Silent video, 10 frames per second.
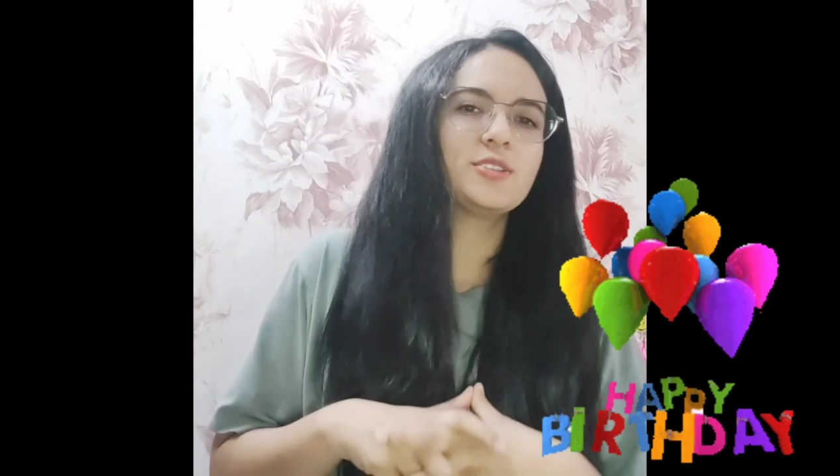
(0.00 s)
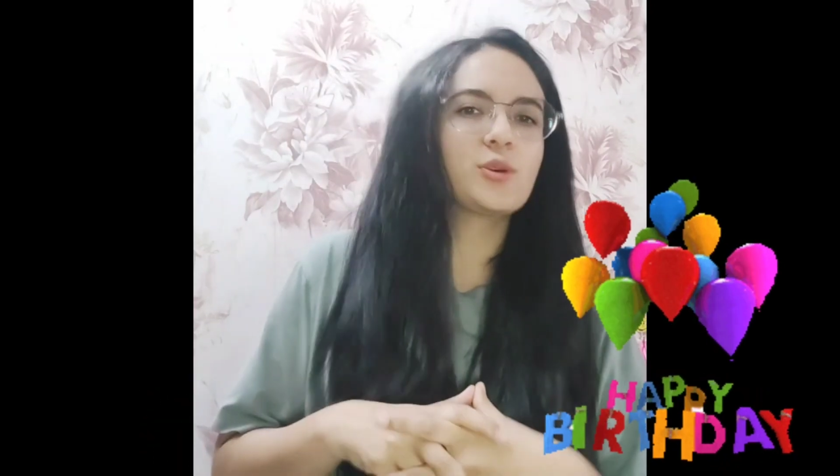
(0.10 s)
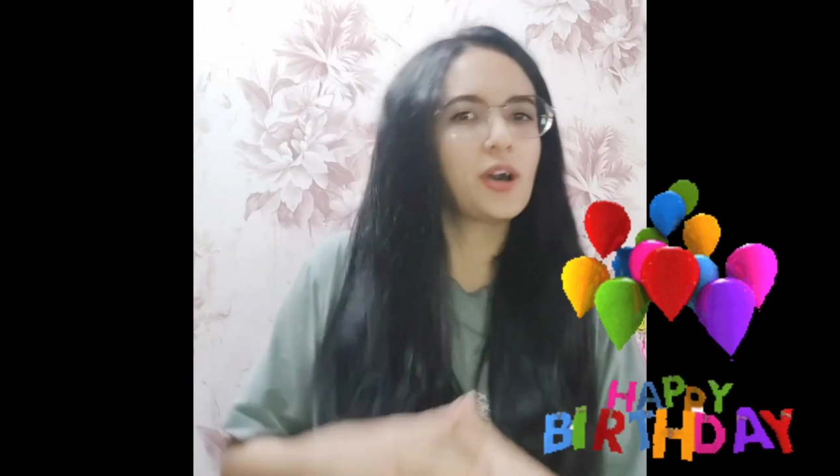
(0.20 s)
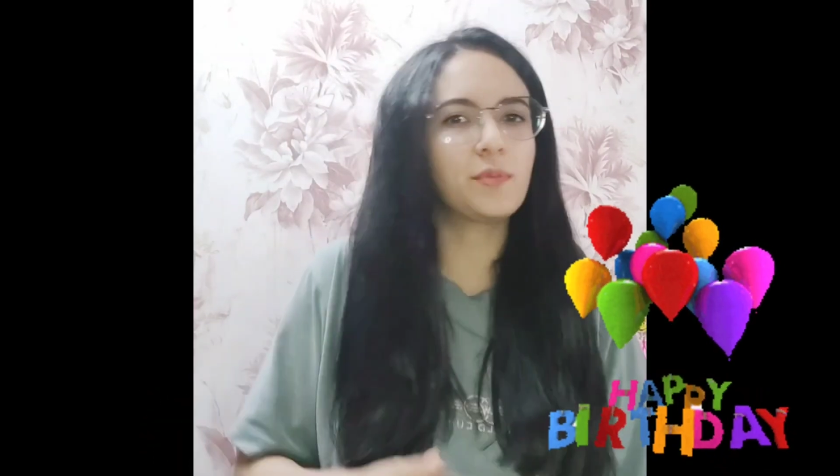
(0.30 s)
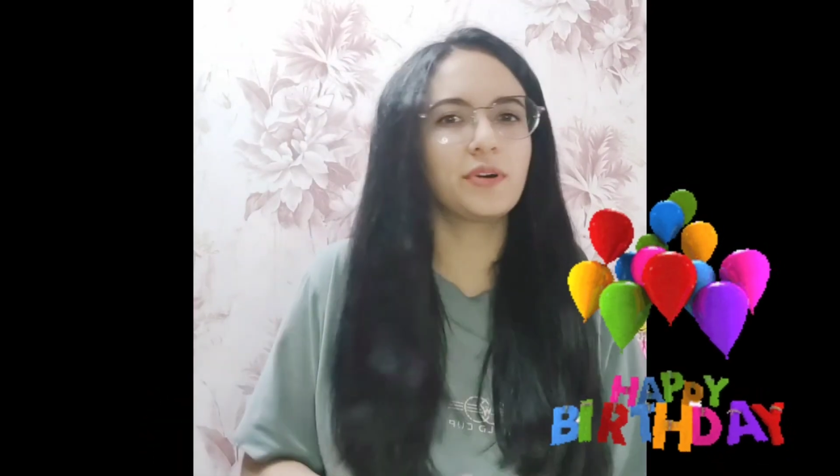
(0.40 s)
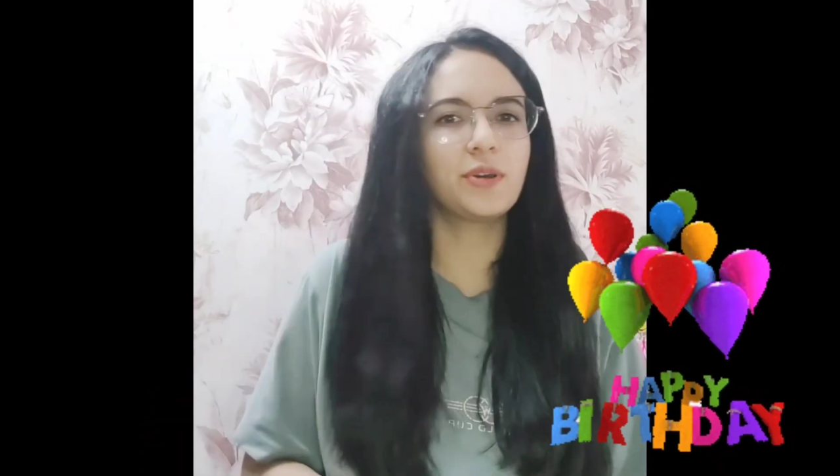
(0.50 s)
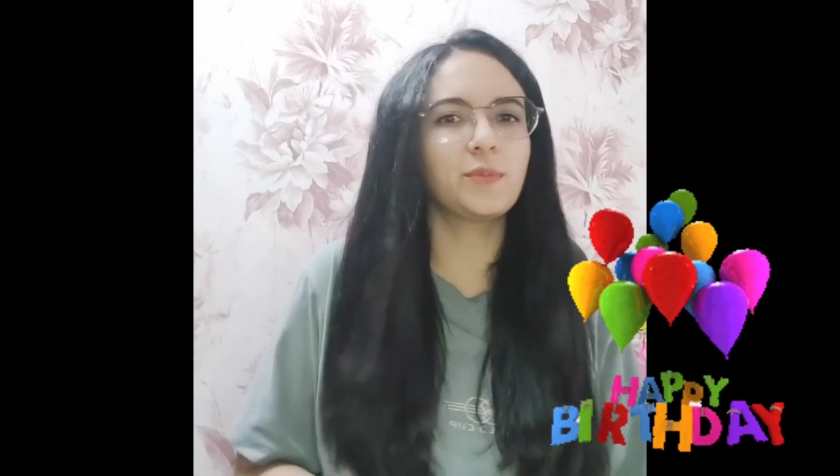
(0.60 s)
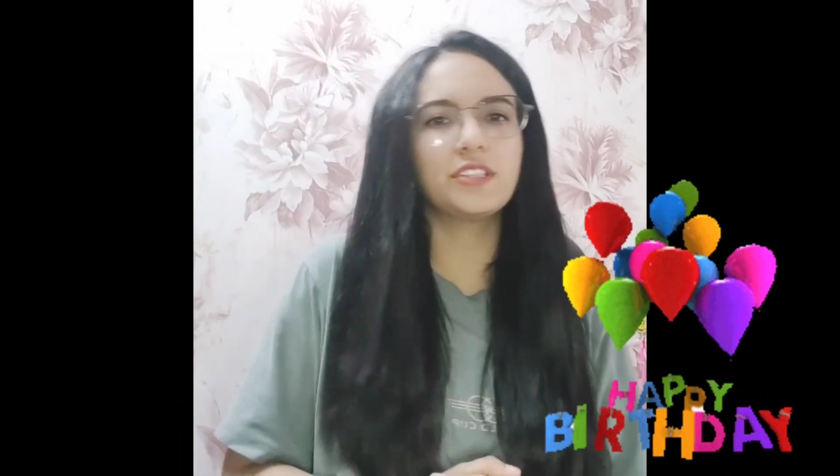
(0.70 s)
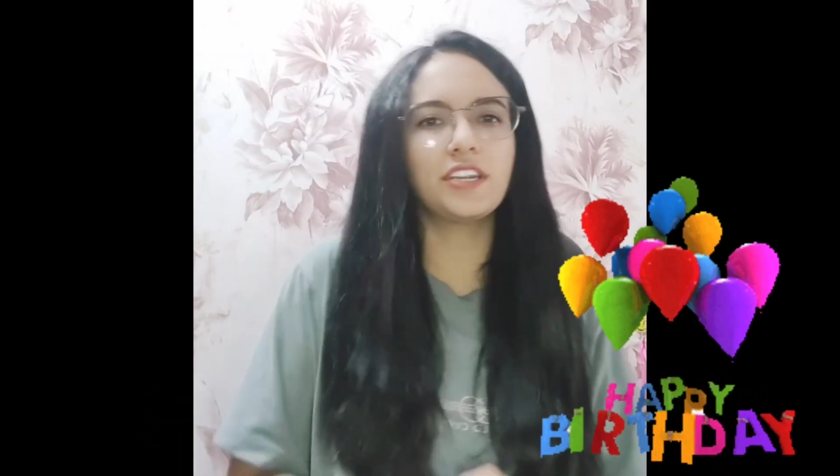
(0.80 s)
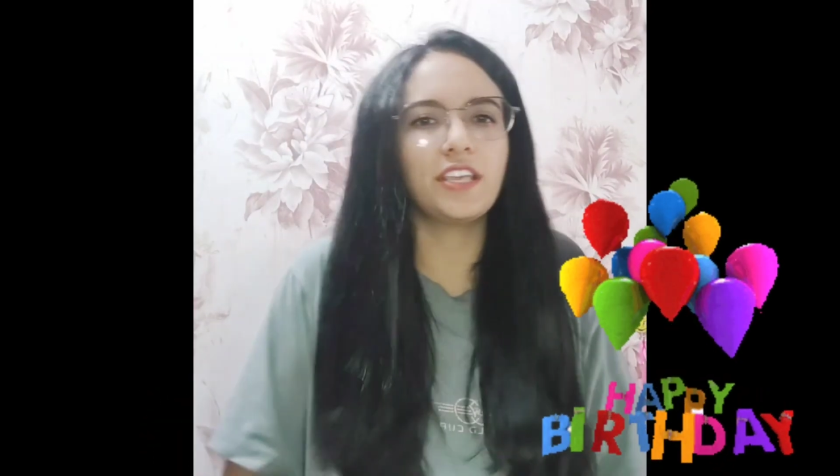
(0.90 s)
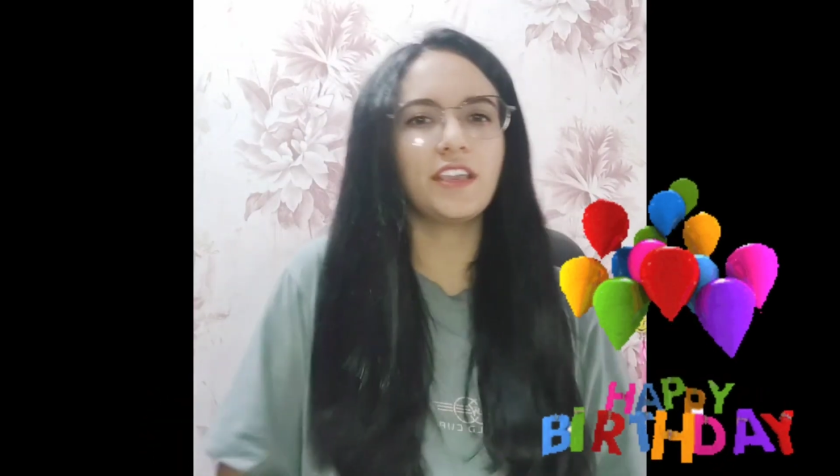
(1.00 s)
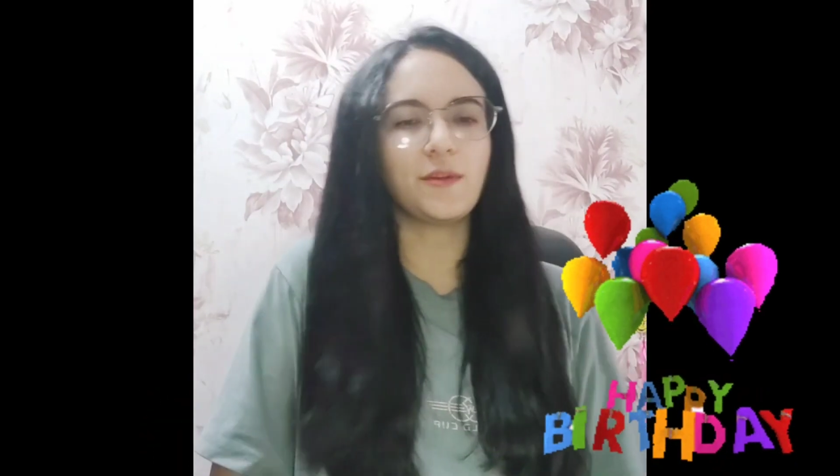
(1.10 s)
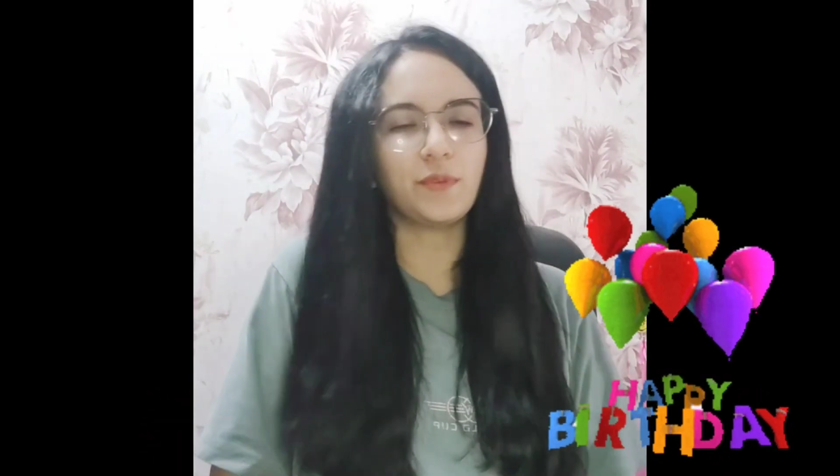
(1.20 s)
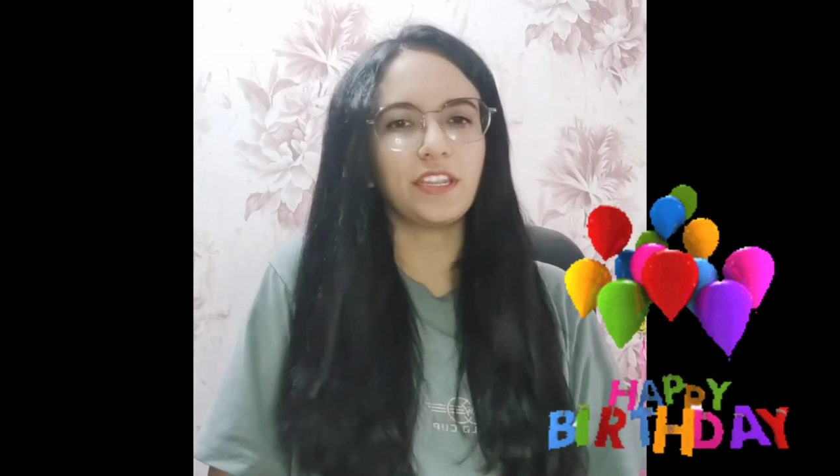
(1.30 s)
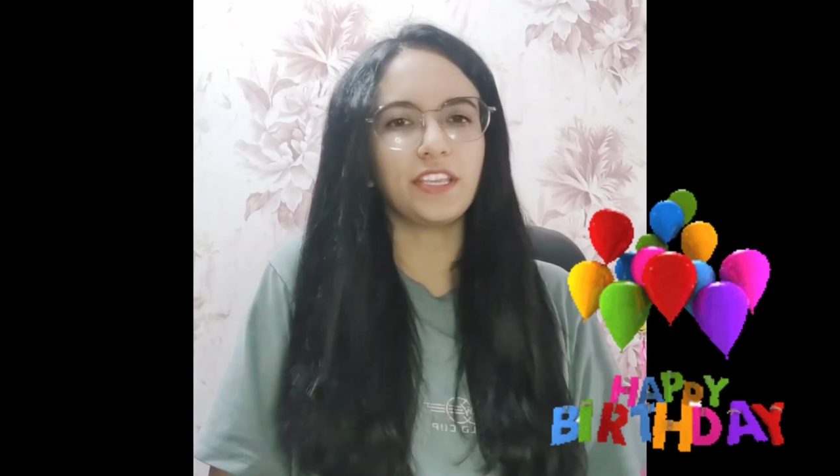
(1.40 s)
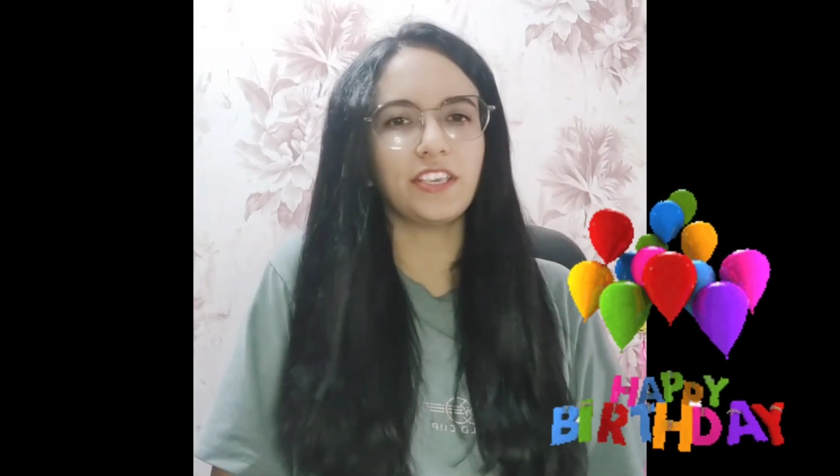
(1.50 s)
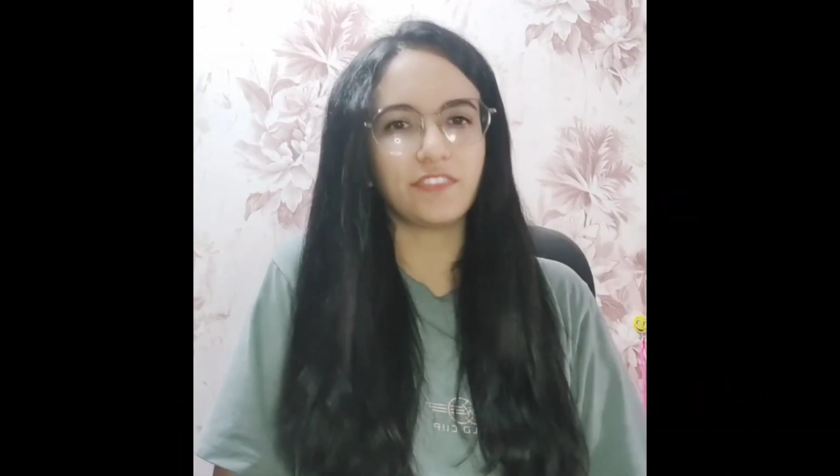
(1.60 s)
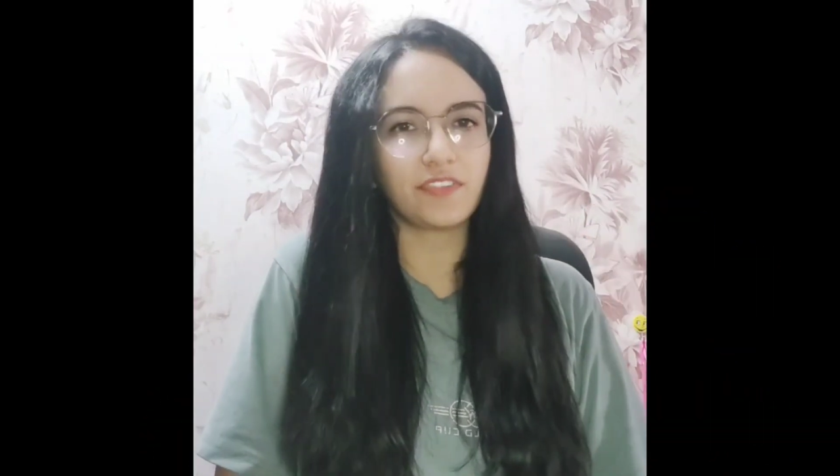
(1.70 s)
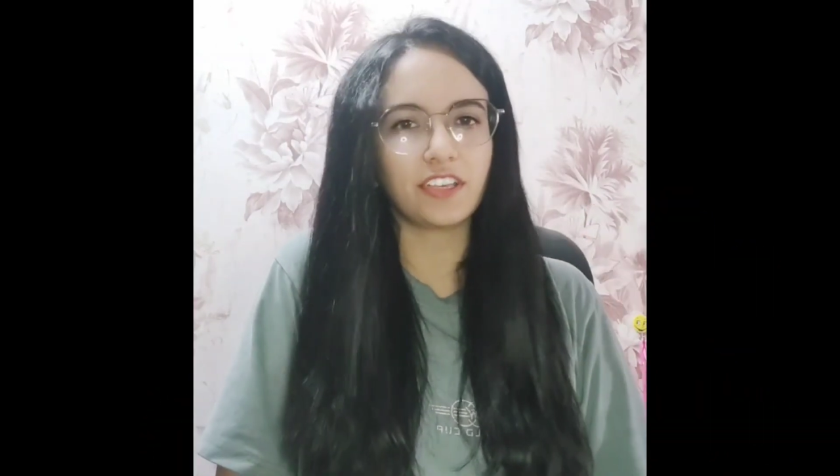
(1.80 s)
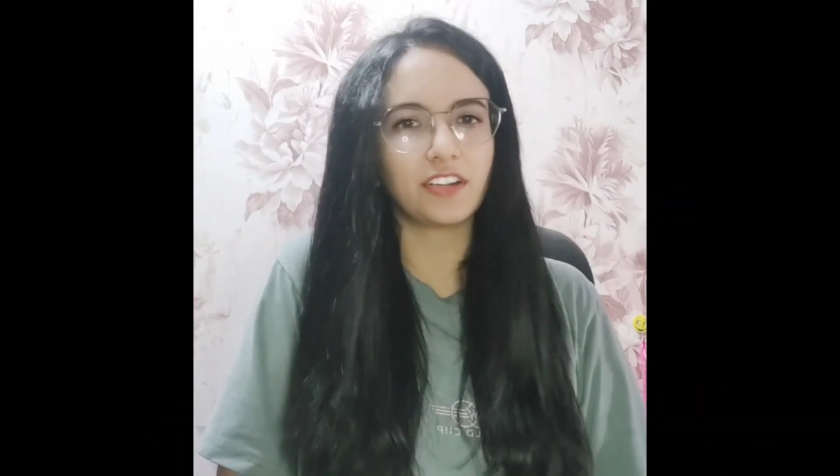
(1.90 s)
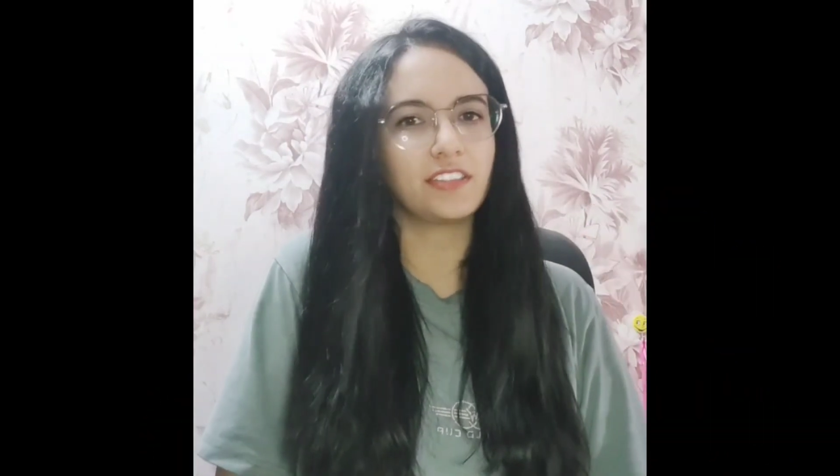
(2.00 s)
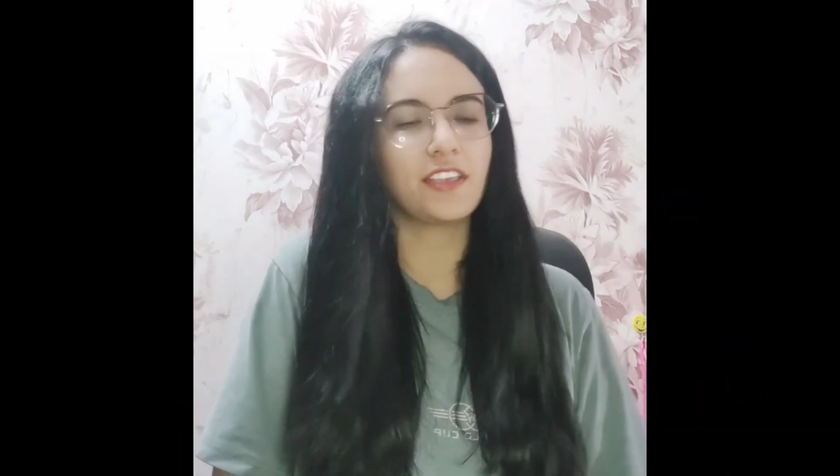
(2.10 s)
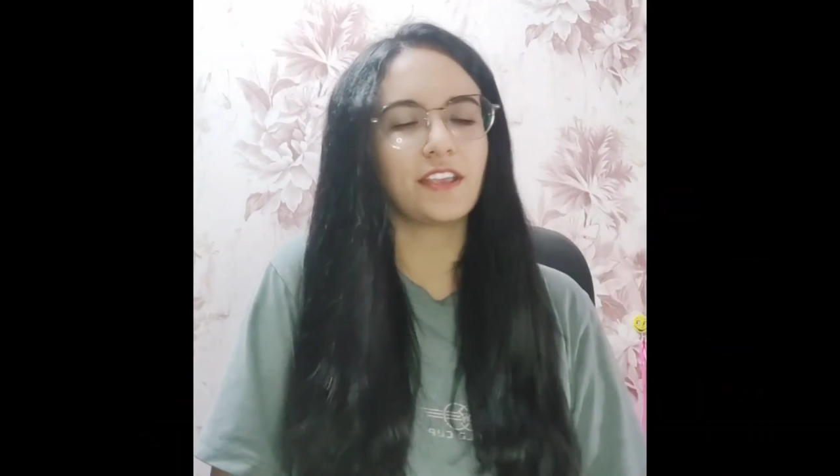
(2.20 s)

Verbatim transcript: तो हम हर बर्थडे यहाँ पर एक गिव अवे करते